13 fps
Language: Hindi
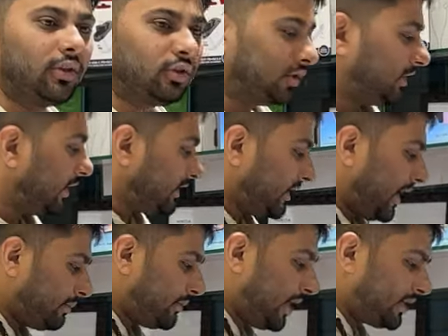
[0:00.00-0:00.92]
तो जैसे कि
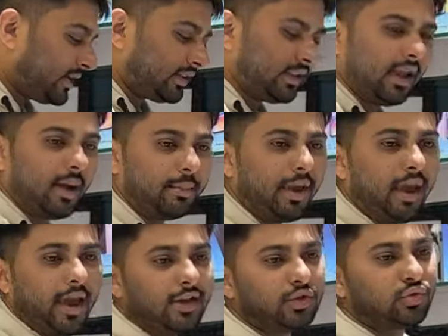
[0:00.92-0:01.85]
आप देख सकते हैं यहाँ पे
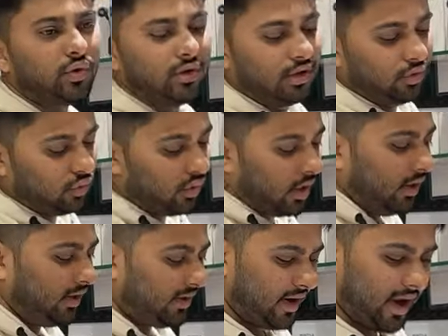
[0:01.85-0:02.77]
एस ट्वेंटी टू
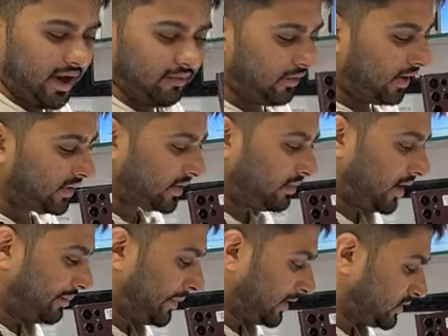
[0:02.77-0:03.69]
अल्ट्रा है फ्रेंड्स
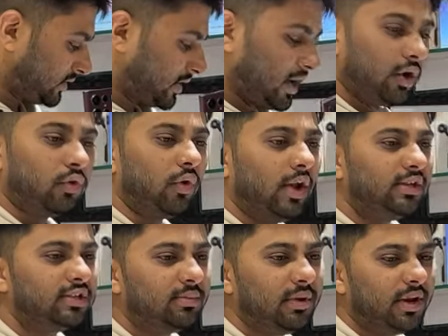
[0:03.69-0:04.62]
हमारे पास ट्वेल्व
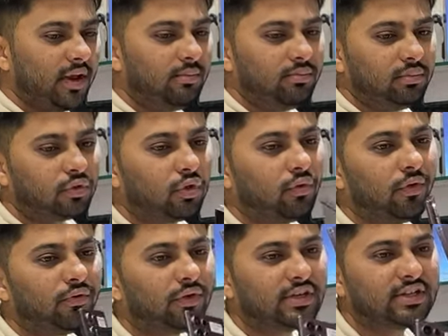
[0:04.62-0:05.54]
जीबी रैम टू
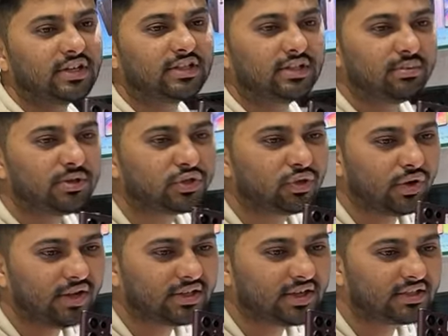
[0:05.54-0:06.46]
फिफ्टी सिक्स जीबी
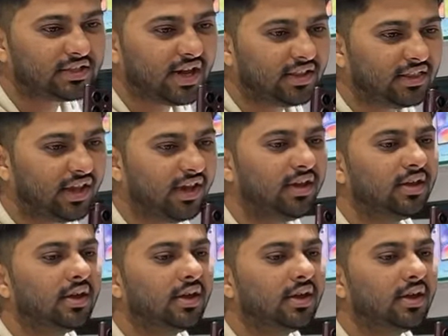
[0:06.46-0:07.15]
स्टोरेज के साथ है